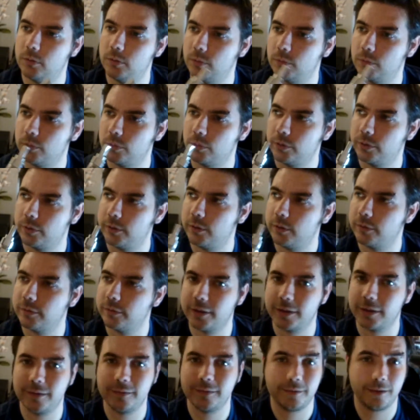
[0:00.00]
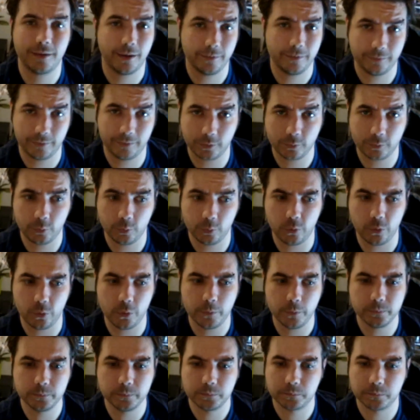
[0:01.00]
Donc l'entrée sera 5
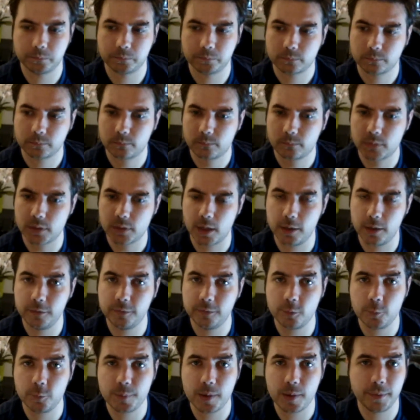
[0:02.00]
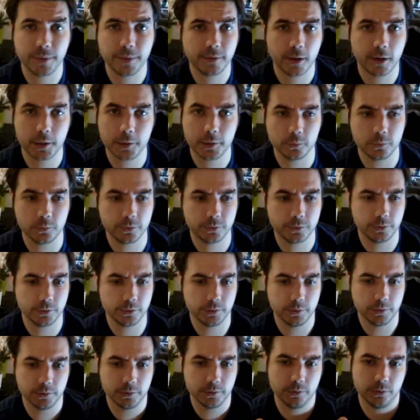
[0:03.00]
euros et ça vous permettra donc
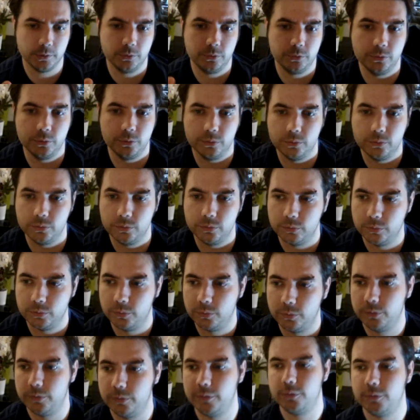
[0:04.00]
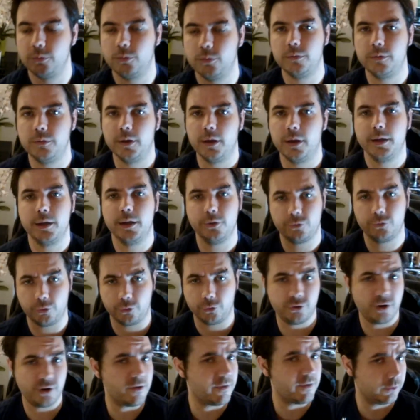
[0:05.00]
euh, de discuter,
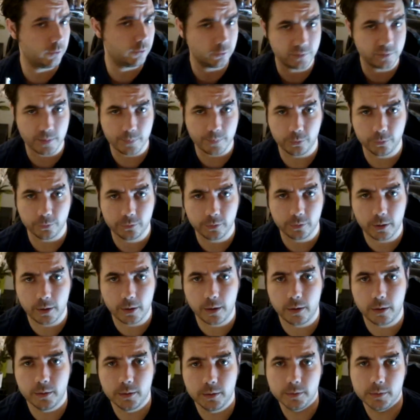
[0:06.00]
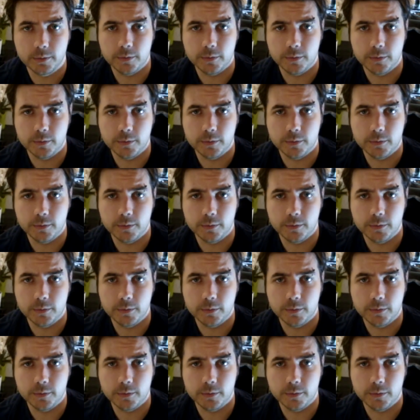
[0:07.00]
d'échanger avec d'autres vapoteurs,